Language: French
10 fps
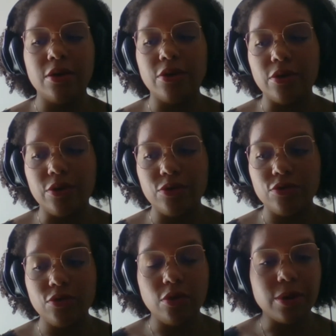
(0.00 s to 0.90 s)
Euh,
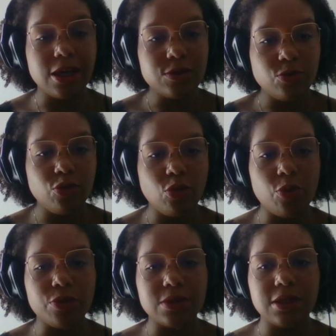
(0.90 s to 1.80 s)
sur bah, qu'est-ce qu'on peut
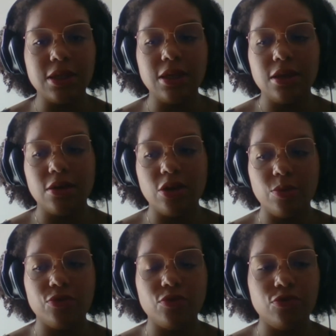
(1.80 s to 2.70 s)
proposer
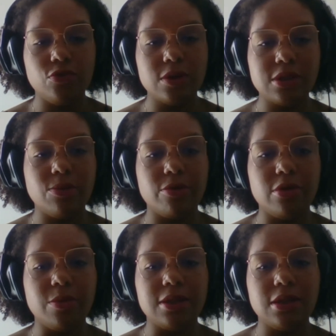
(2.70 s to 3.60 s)
comme solution à cette
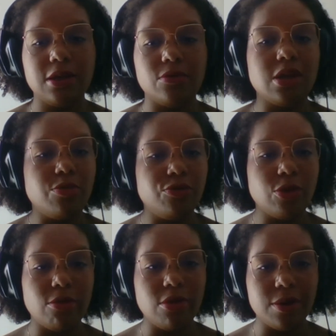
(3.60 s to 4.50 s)
problématique. Donc il y a
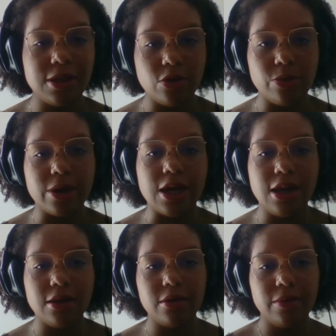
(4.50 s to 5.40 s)
plusieurs problématiques en
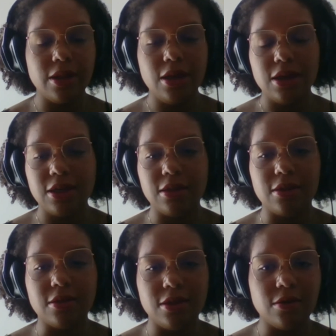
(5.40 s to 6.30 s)
parallèle hein, qui,
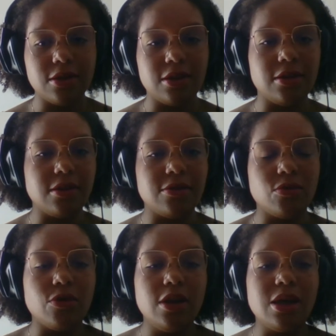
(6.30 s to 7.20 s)
qui,
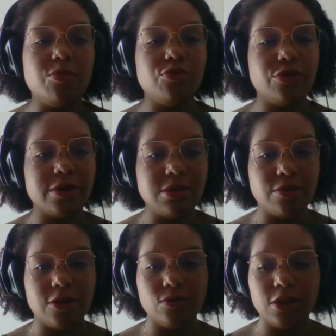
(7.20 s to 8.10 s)
sont reliées à plusieurs
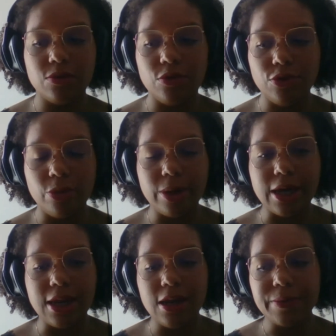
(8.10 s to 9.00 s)
immersions qui ont lieu en
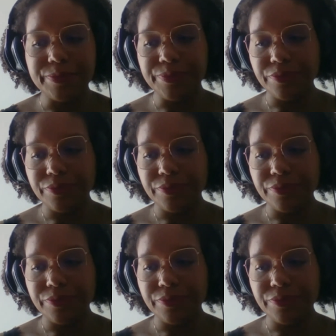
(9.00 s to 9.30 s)
parallèle.